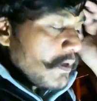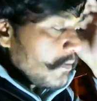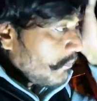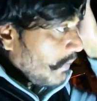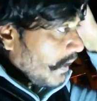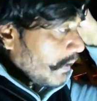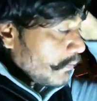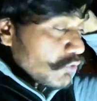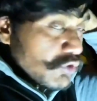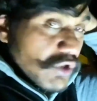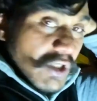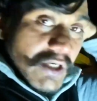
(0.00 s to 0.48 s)

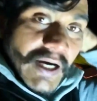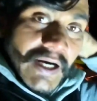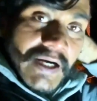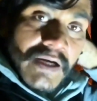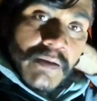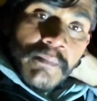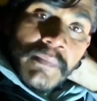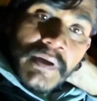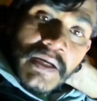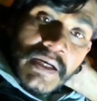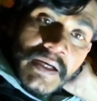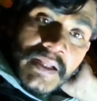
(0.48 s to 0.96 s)
भाई मुझे गाइड
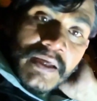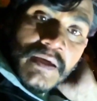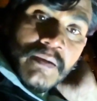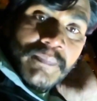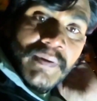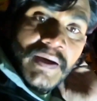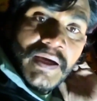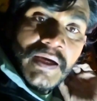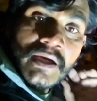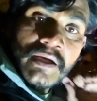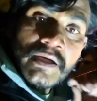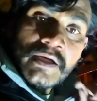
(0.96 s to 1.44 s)
मिल नहीं
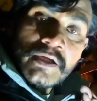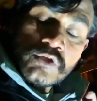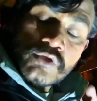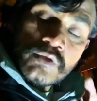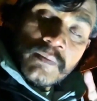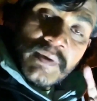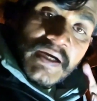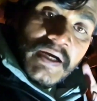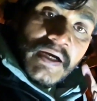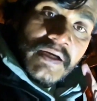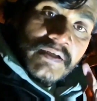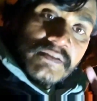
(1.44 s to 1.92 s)
पाया नहीं तो
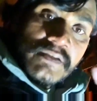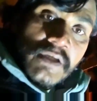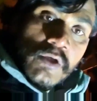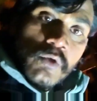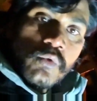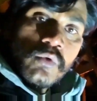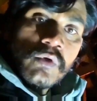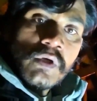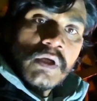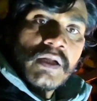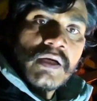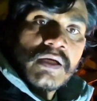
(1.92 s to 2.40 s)
मैं गाइड
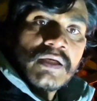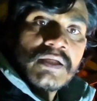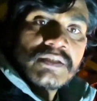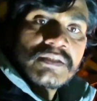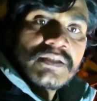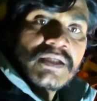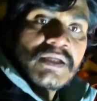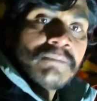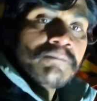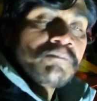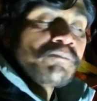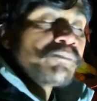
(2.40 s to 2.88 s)
ज़रूर कर
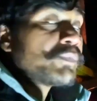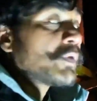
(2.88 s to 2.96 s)
लेता